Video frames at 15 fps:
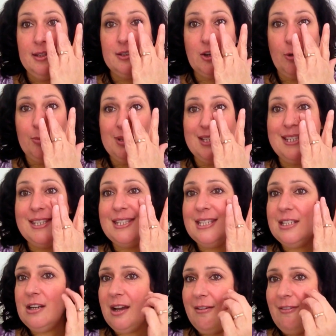comme
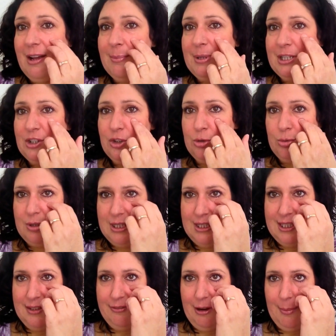ici, là, avant, mes joues,
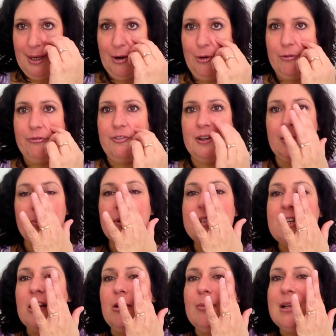étaient vraiment gonflées. puis
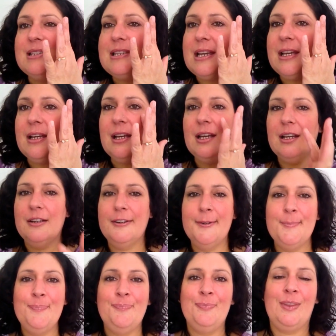ça commence à,
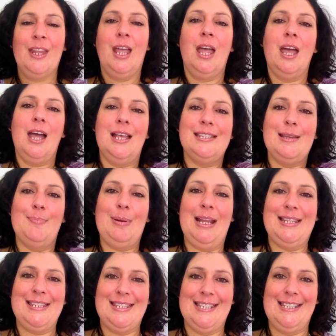à
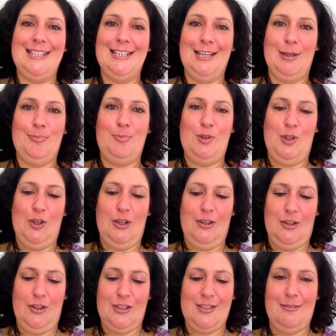s'aplatir, et puis euh,
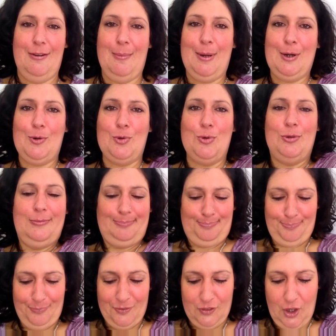c'est vraiment cool.
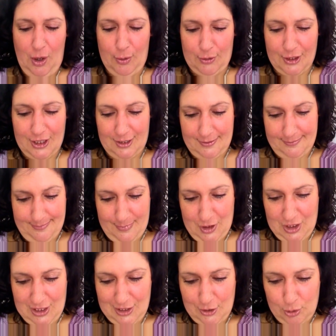Donc, ben,
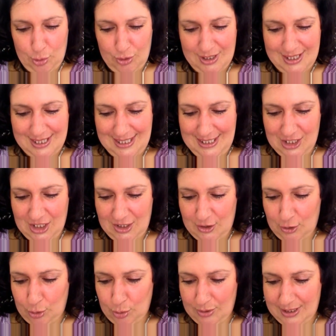j'ai-tu tout dit?
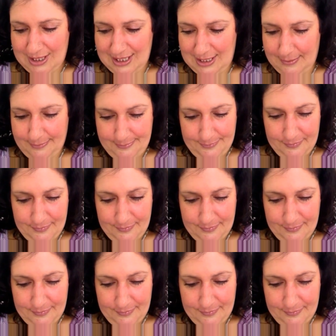J'ai-tu tout dit?